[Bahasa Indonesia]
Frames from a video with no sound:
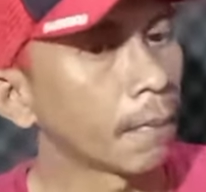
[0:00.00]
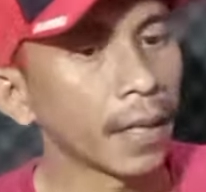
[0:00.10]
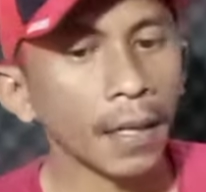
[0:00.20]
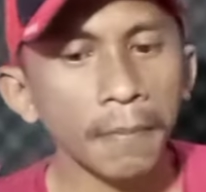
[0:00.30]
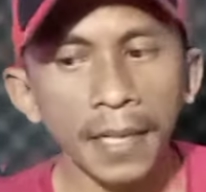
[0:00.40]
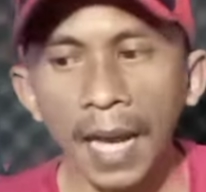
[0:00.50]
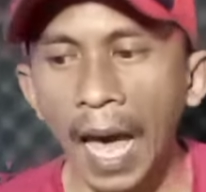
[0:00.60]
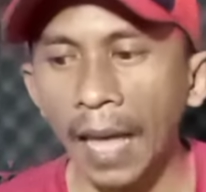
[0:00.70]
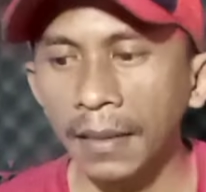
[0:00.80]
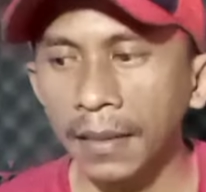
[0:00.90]

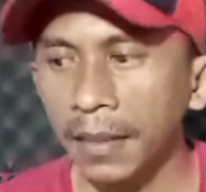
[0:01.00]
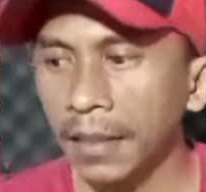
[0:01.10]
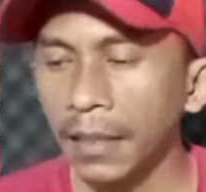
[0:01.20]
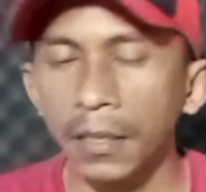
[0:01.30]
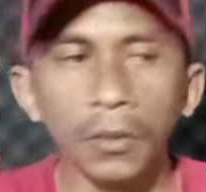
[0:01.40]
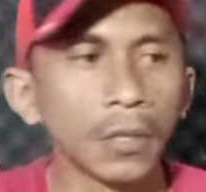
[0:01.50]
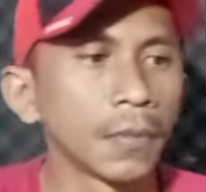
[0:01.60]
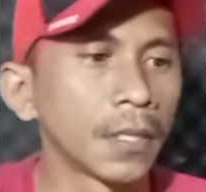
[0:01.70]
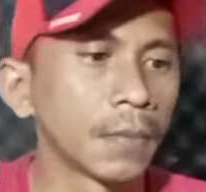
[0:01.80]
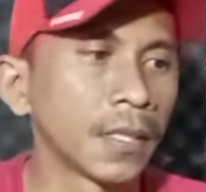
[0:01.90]
merah-merah hati gitu
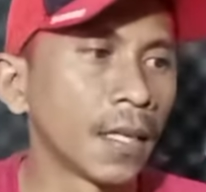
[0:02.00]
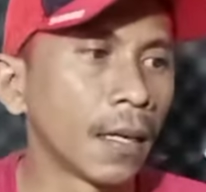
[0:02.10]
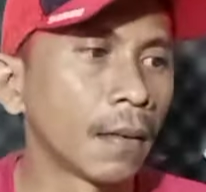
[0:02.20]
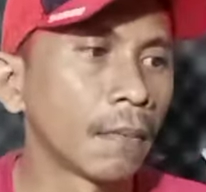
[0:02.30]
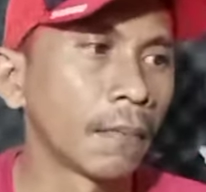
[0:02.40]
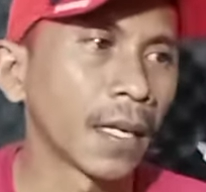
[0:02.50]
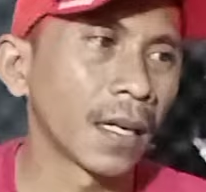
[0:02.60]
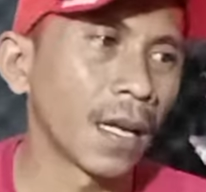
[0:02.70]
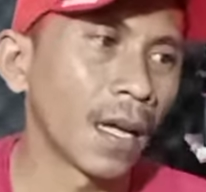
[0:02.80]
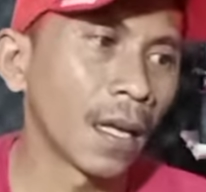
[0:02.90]
teman-teman ya
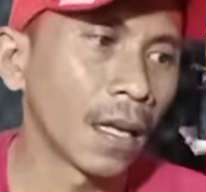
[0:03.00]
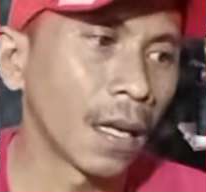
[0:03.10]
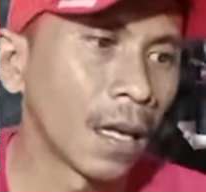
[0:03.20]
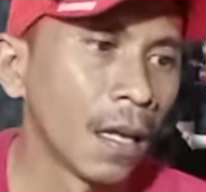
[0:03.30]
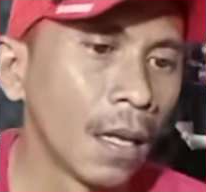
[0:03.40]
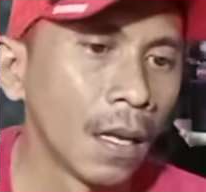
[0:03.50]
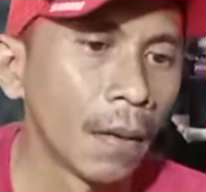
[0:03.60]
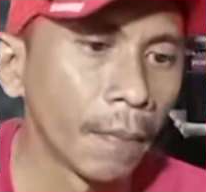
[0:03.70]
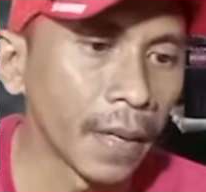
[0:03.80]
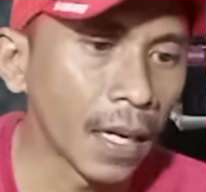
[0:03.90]
merah
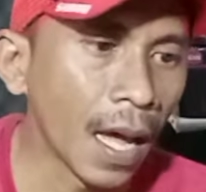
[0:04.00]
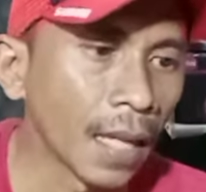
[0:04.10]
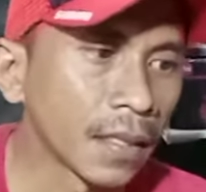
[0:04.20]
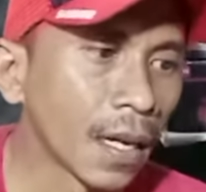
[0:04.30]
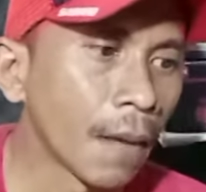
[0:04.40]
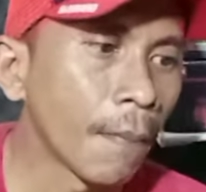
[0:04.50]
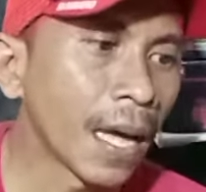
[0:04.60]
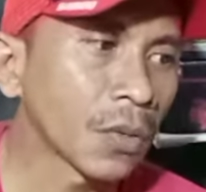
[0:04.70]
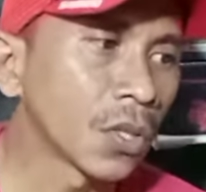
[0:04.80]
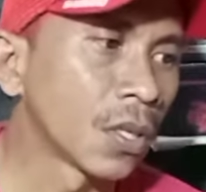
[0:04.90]
merah hati lah
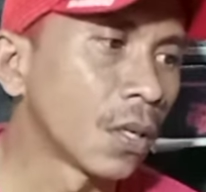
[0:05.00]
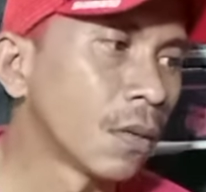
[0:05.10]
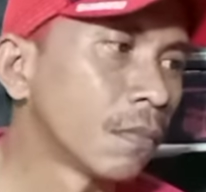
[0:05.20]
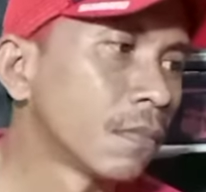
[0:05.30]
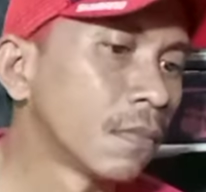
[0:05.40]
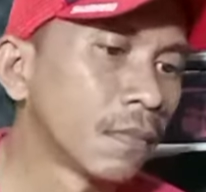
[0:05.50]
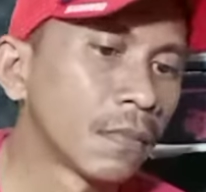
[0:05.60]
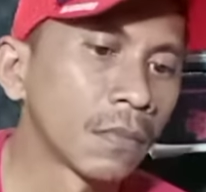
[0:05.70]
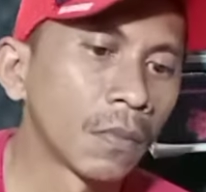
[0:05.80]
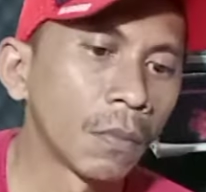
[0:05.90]
marun ya
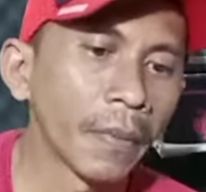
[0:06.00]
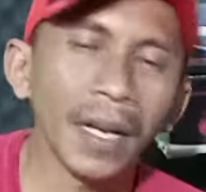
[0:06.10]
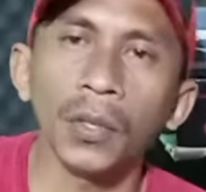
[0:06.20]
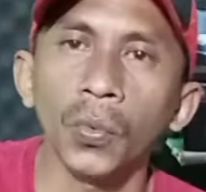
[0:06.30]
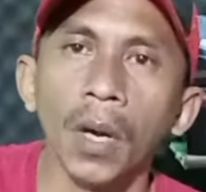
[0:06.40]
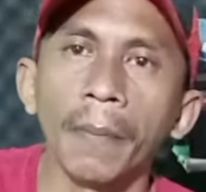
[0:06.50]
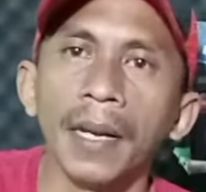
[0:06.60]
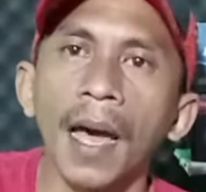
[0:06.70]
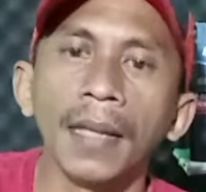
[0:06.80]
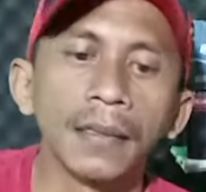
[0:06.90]
merah tua
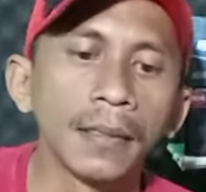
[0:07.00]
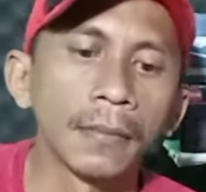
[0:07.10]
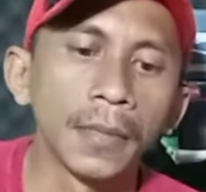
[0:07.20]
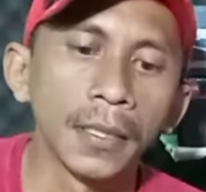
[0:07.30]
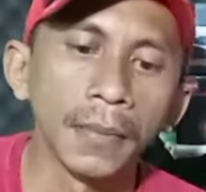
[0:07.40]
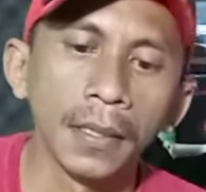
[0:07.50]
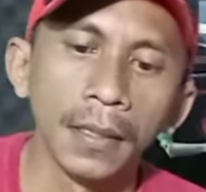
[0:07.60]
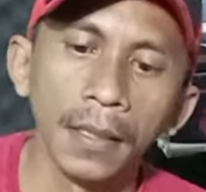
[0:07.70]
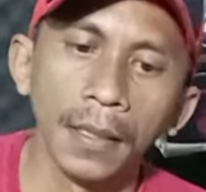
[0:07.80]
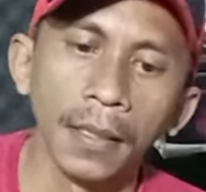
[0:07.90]
merah hati teman-teman
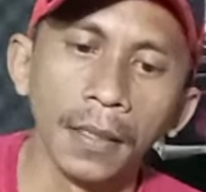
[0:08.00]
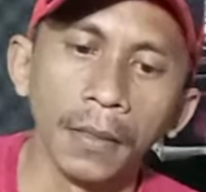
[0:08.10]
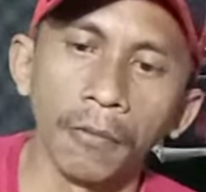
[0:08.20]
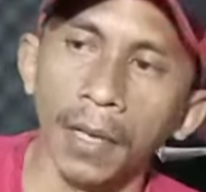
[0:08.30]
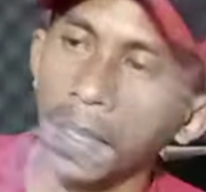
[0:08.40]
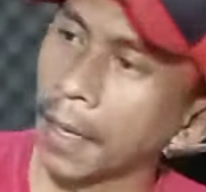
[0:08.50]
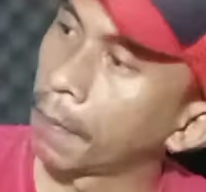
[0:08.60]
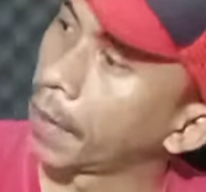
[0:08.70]
warna